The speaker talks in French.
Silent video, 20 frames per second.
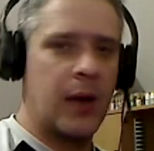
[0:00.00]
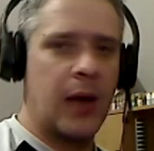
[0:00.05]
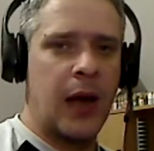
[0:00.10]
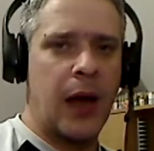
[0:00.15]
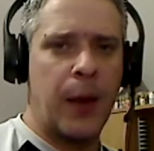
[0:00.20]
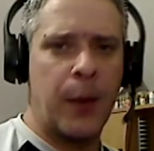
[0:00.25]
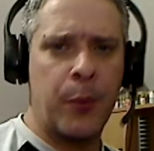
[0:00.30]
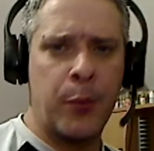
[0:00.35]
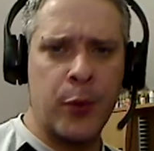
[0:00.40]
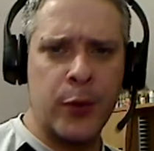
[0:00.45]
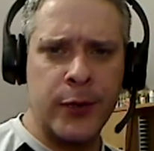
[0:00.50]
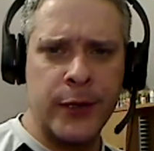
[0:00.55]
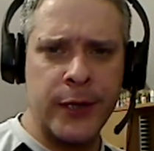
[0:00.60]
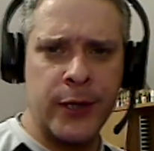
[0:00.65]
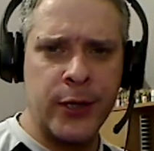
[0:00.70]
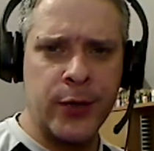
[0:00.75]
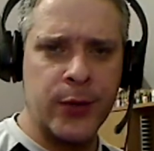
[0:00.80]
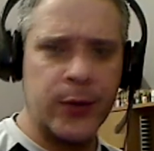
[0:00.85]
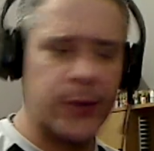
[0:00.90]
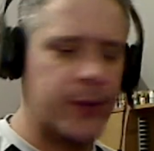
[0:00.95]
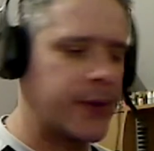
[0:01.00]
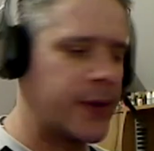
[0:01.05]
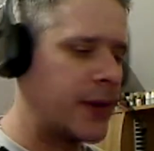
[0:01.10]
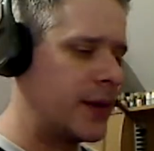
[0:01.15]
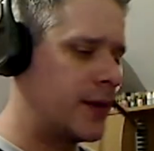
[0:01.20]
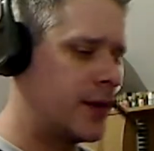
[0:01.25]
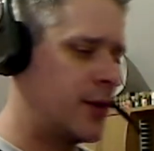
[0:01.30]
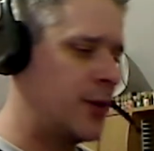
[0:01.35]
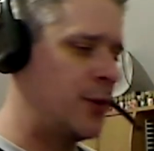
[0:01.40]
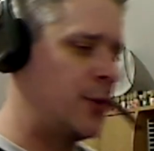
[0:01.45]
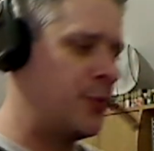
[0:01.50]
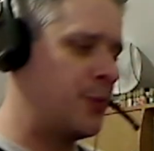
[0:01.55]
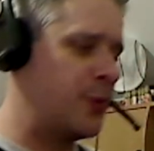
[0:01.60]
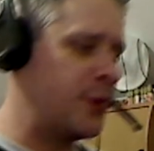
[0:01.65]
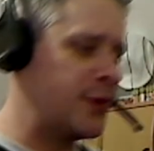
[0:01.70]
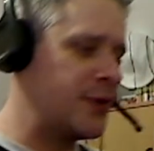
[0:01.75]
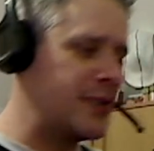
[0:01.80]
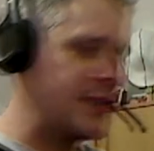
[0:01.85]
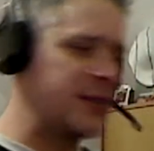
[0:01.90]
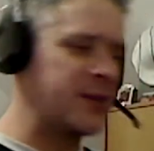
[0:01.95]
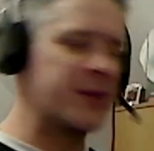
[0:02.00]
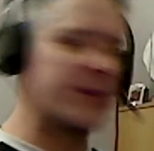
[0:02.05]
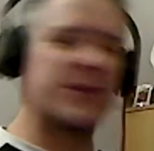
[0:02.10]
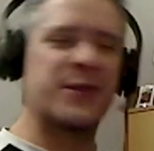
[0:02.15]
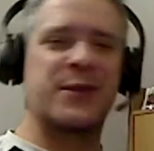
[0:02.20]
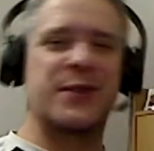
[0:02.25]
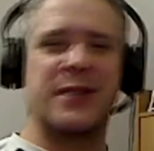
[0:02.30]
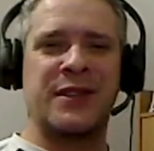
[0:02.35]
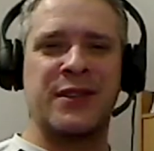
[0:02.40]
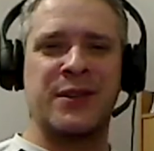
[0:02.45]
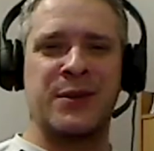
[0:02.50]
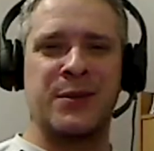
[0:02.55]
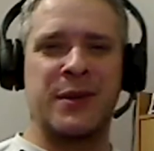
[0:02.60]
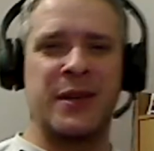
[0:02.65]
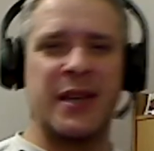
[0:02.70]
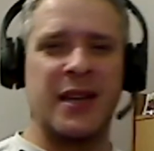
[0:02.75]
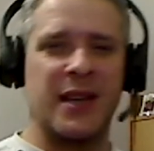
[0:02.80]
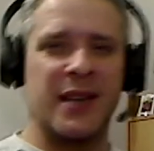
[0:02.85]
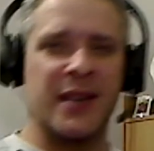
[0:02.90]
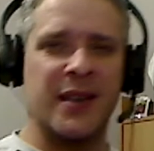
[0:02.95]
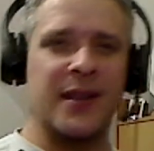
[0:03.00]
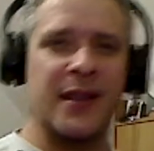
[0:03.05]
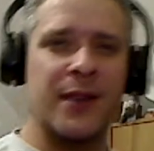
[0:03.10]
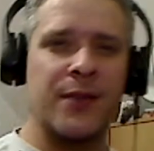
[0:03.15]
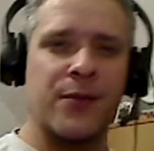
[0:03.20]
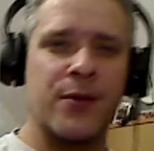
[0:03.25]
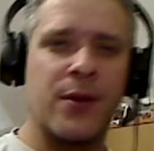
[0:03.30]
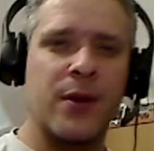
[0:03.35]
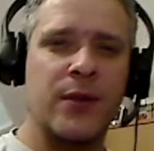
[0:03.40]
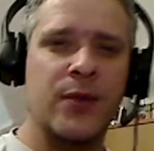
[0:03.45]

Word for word: un petit chose, hein, une petite chose que j'avais oublié la dernière fois.